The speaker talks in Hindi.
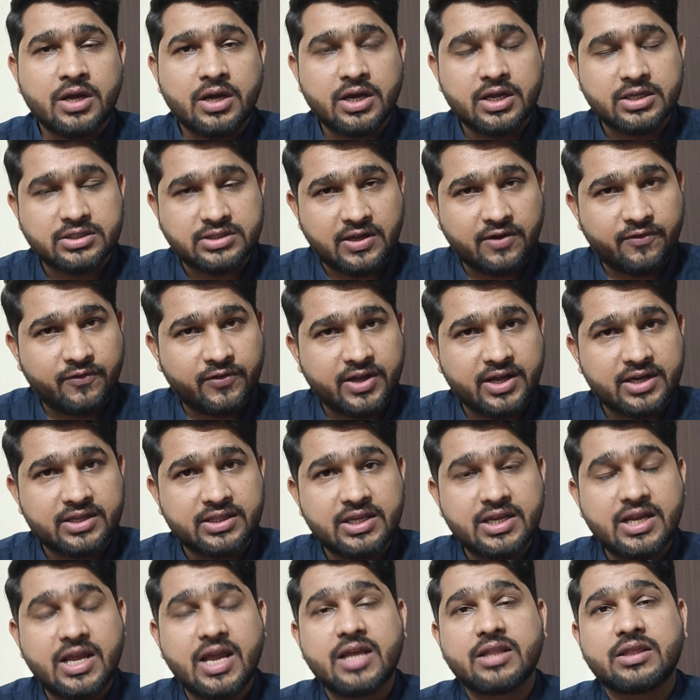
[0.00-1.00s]
सर्व कर
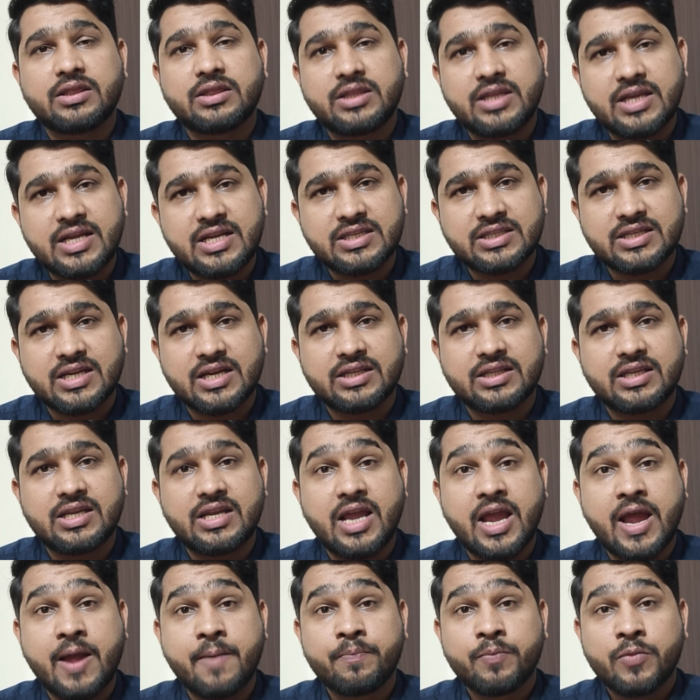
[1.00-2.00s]
दी हैं तेज़ कर
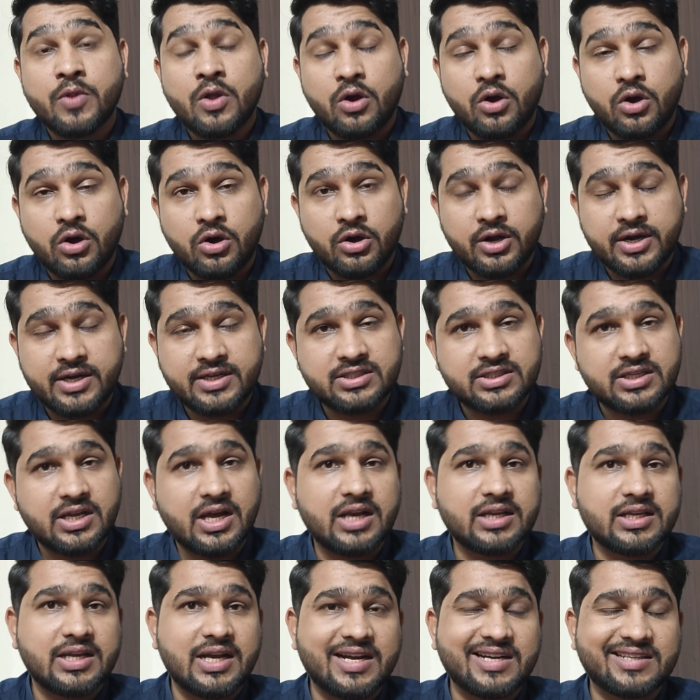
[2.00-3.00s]
दी हैं और इस
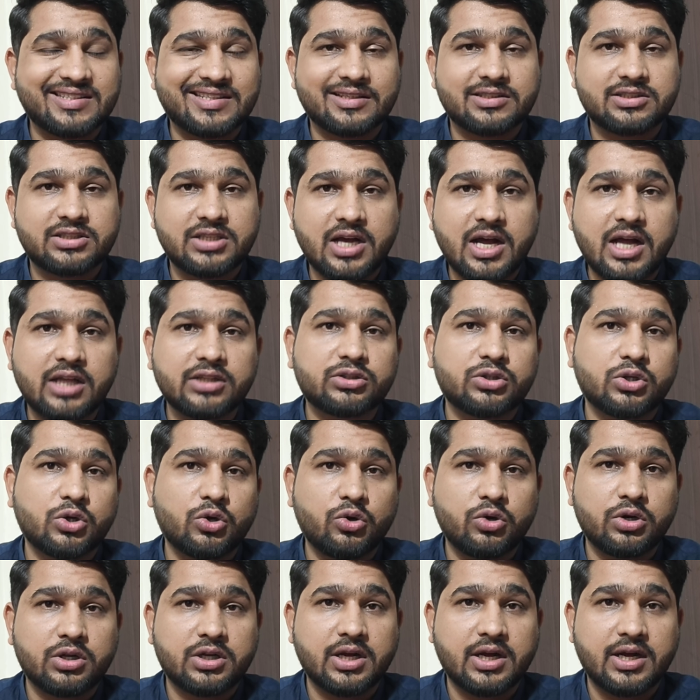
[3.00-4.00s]
साल का आखिर तक सात
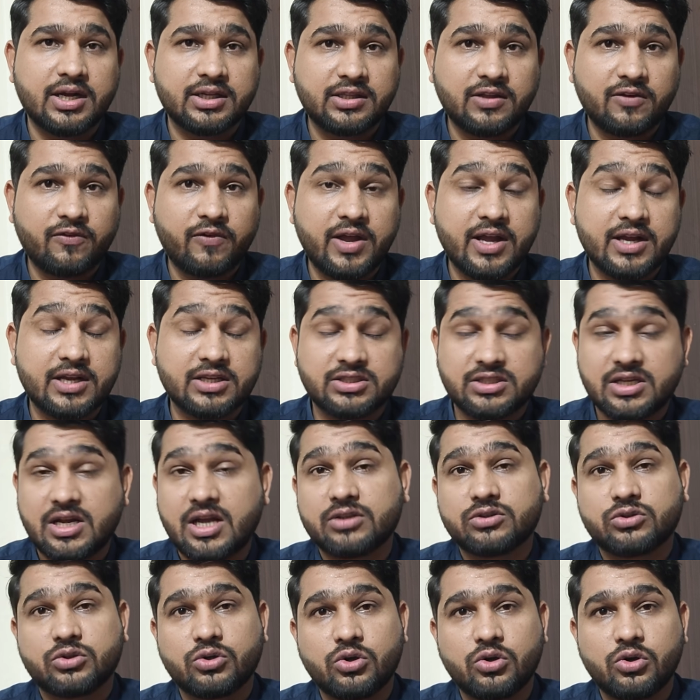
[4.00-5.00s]
करोड़ का हदफ है कि
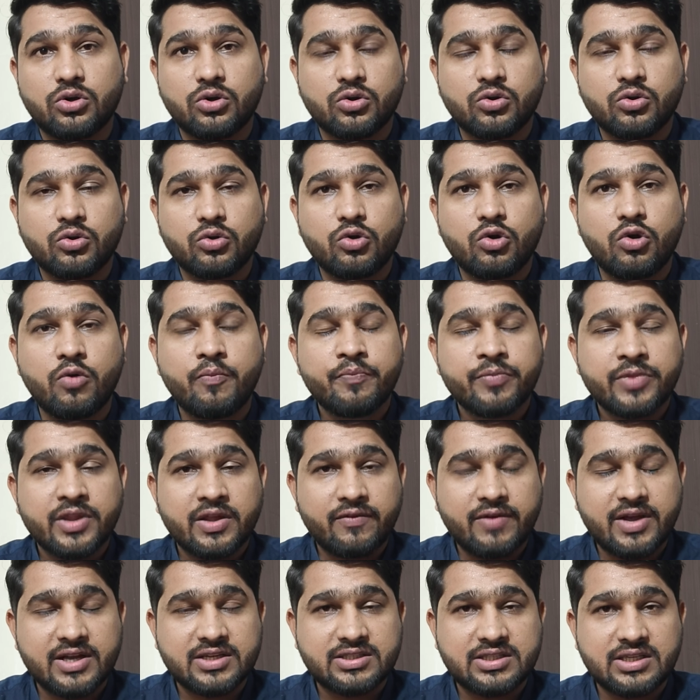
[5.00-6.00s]
सात करोड़ लोगों को
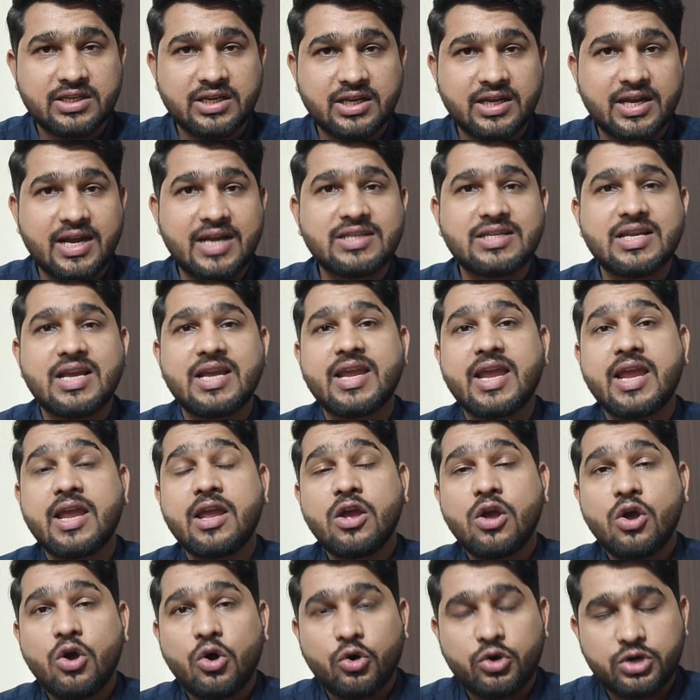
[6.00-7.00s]
वैक्सीन लगाई जाएगी
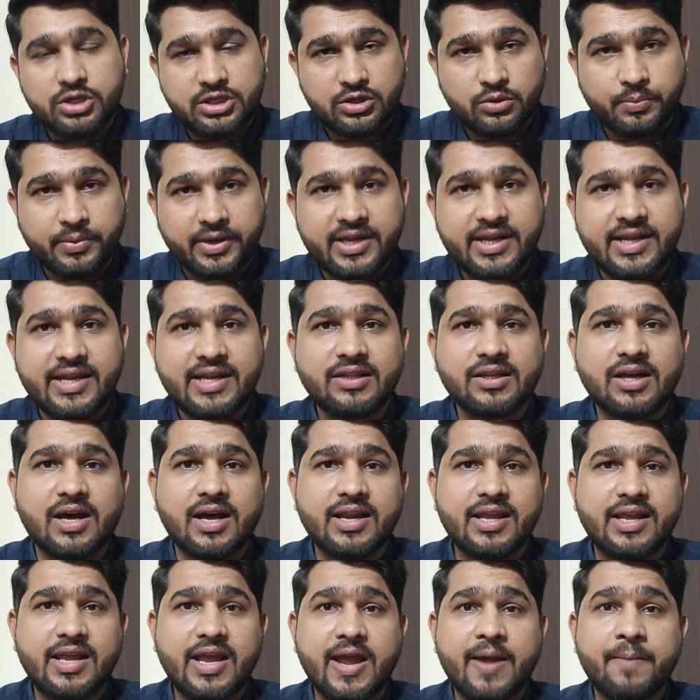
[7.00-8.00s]
और ये बड़ी ईद
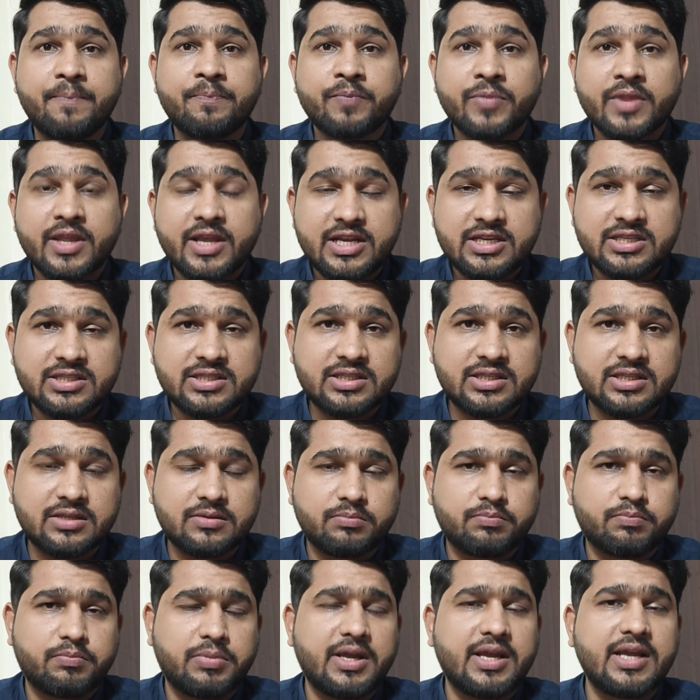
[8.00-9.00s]
आ रही है इस
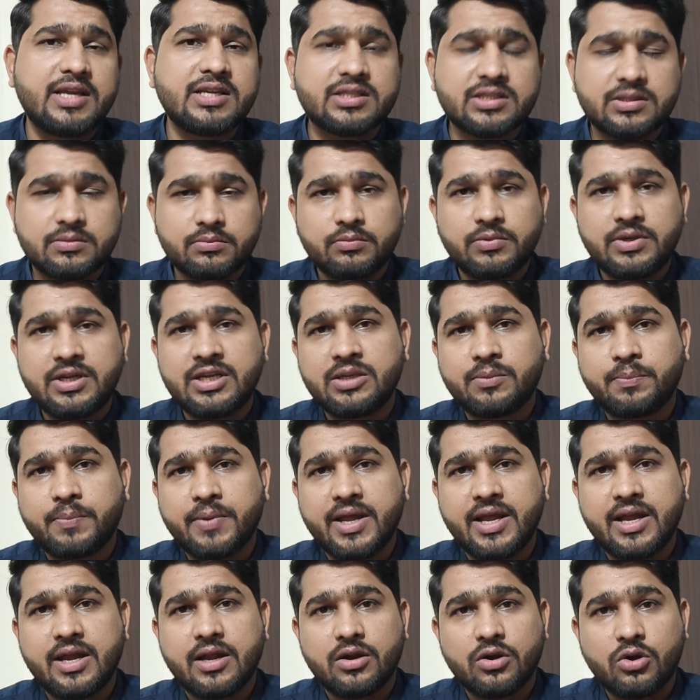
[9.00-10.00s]
पे इस ईद
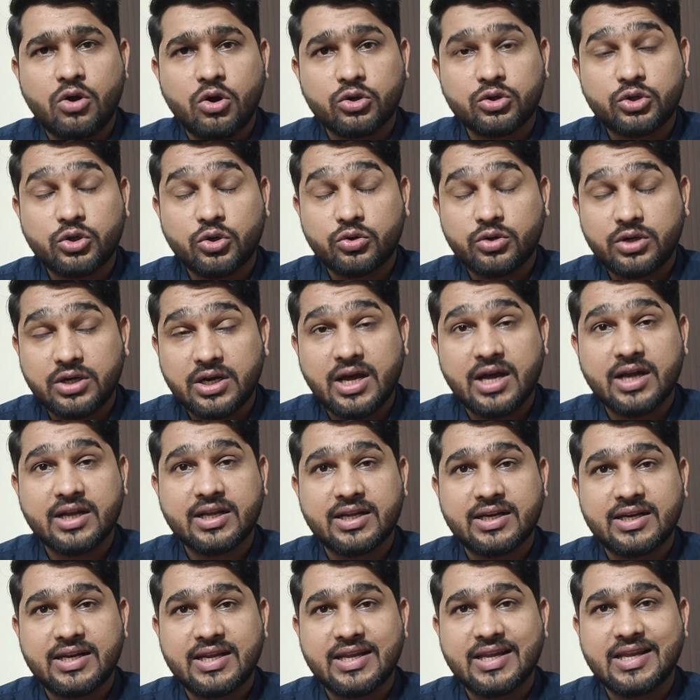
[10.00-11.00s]
पे लॉकडाउन ना
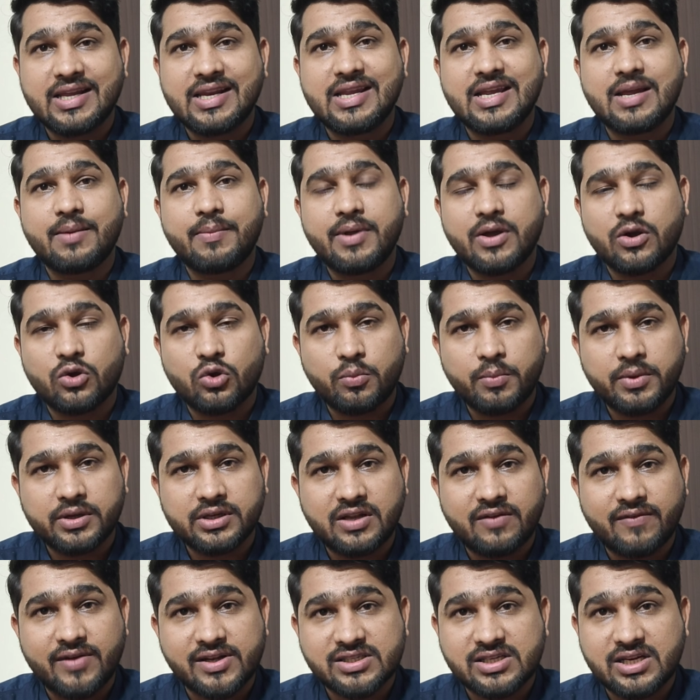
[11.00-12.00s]
करने के लिए भी
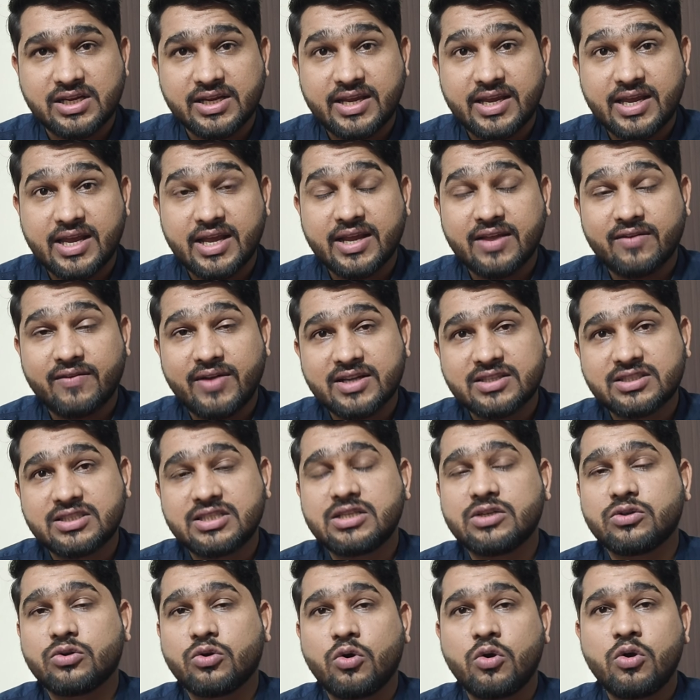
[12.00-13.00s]
हुकूमत ने फैसला किया है कि
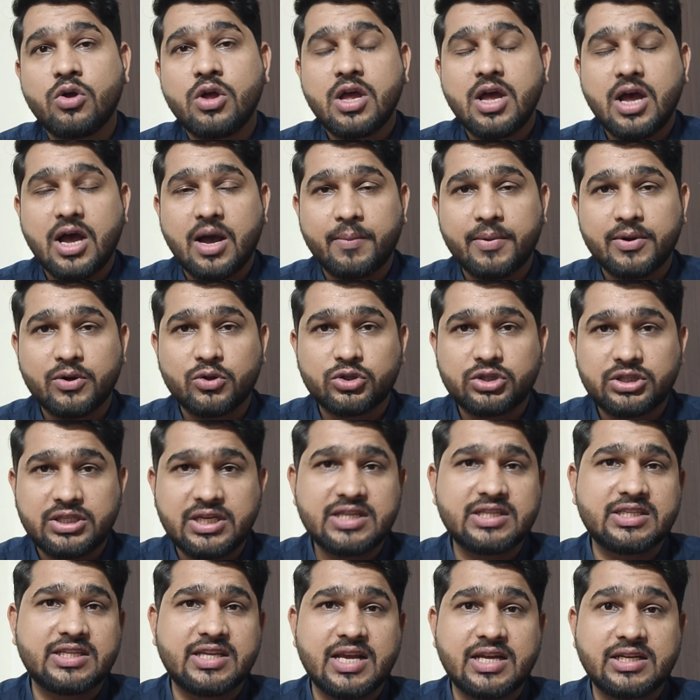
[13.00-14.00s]
वैक्सीन को अमल को
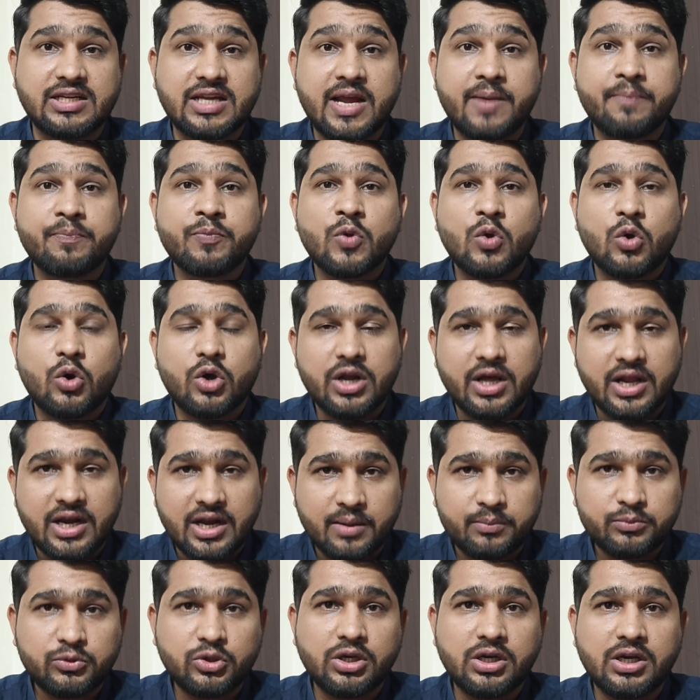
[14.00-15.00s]
तेज़ किया जाए और
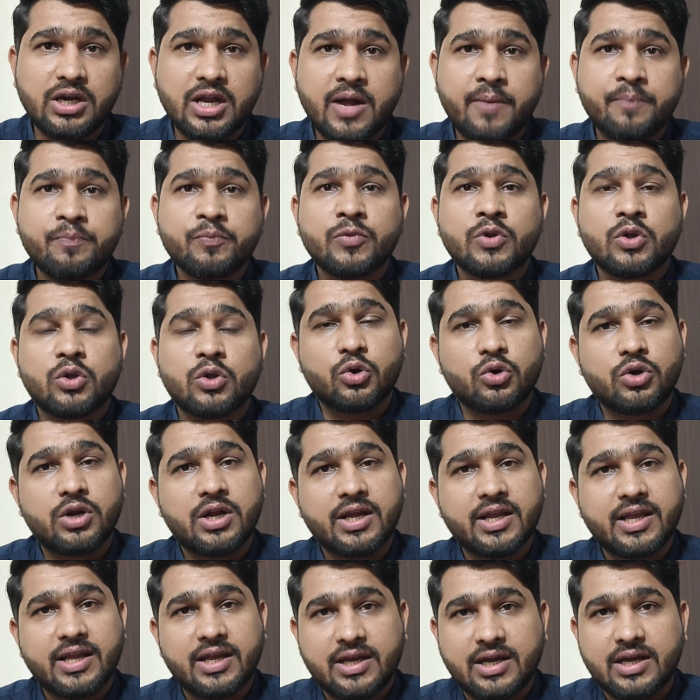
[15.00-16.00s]
अल्हम्दुलिल्लाह
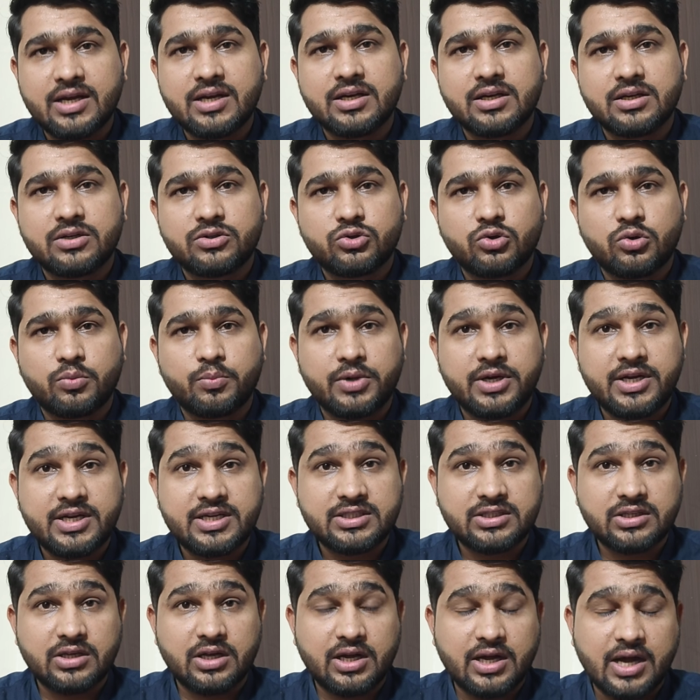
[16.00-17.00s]
कोरोना के कल जो
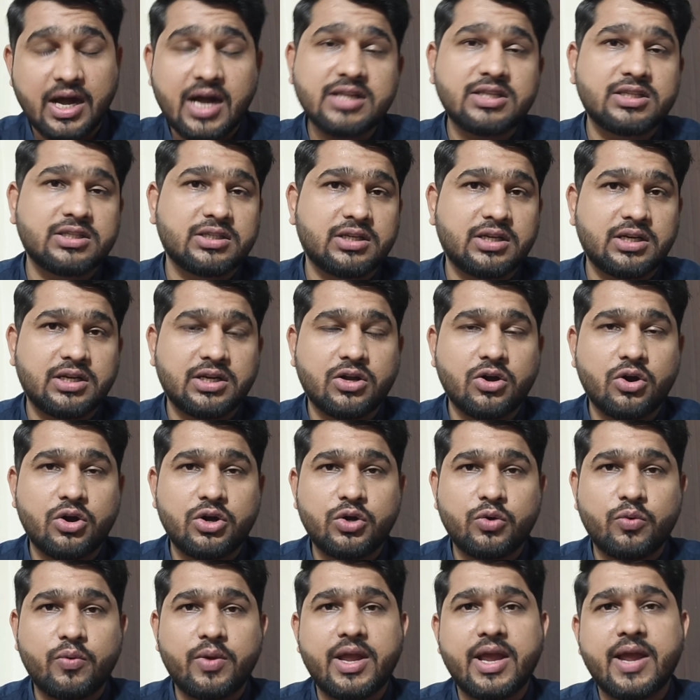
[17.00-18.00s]
मरीज़ आज
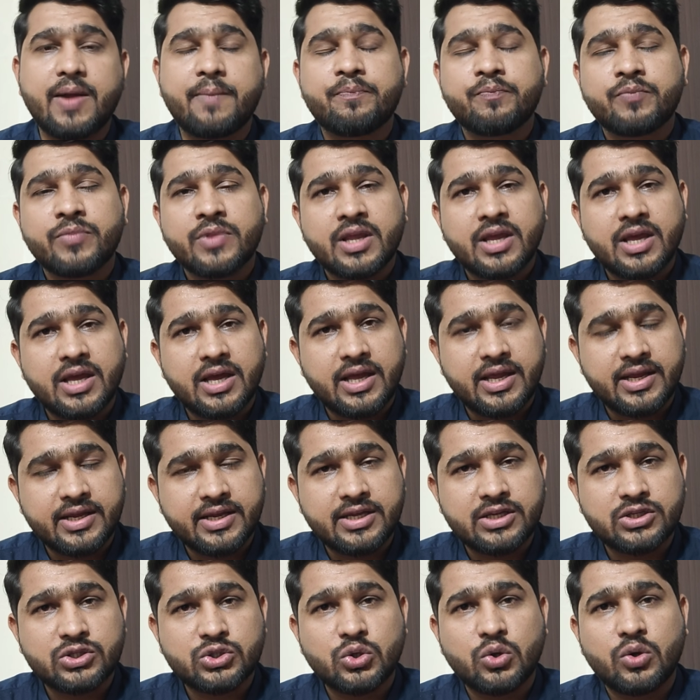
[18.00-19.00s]
रिकॉर्ड हुए हैं
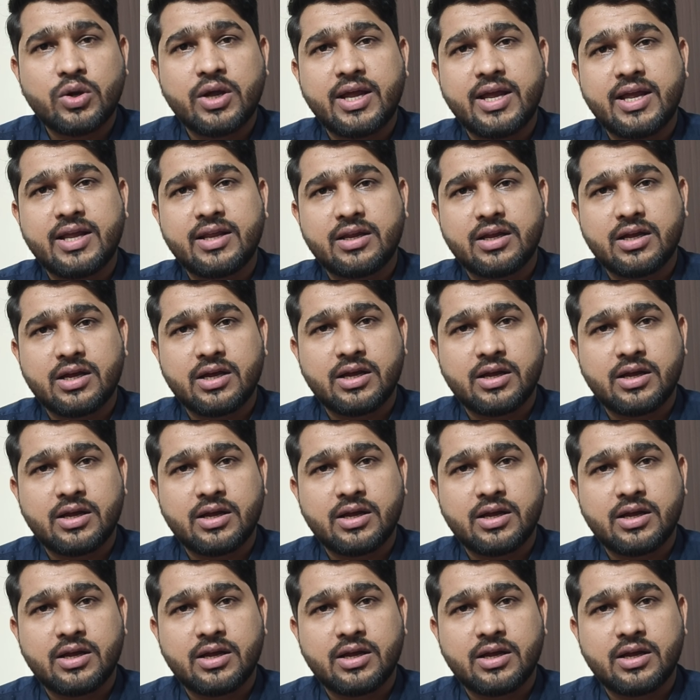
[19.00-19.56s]
इक्कीस सौ हैं